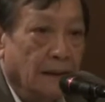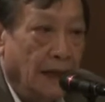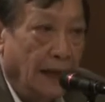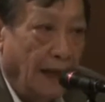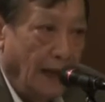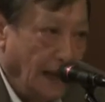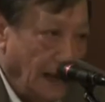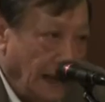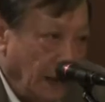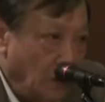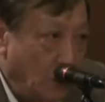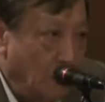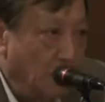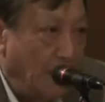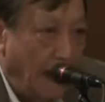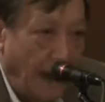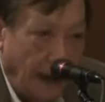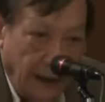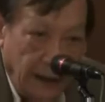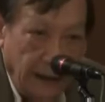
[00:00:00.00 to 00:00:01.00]
แต่เองเรียนก
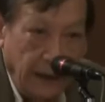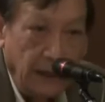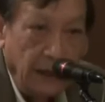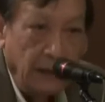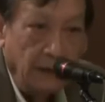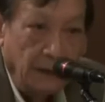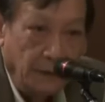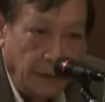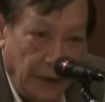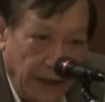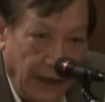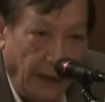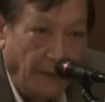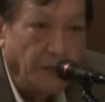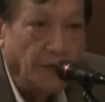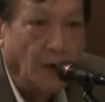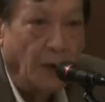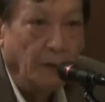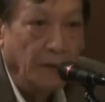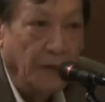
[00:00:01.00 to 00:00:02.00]
ฎหมายก็ดีแล้วพยายา
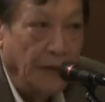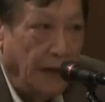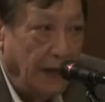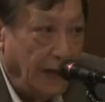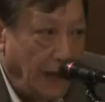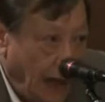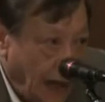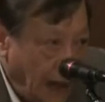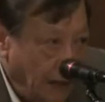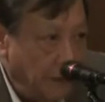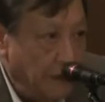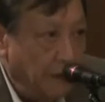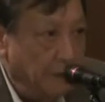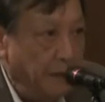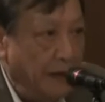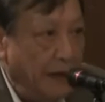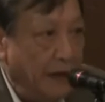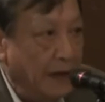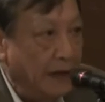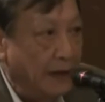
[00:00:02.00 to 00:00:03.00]
มสอบหนีให้ได้ ก็ไป
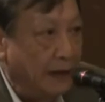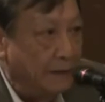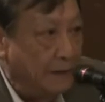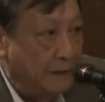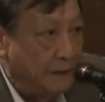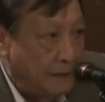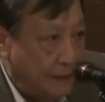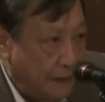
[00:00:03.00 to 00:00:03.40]
เป็นเนี่ย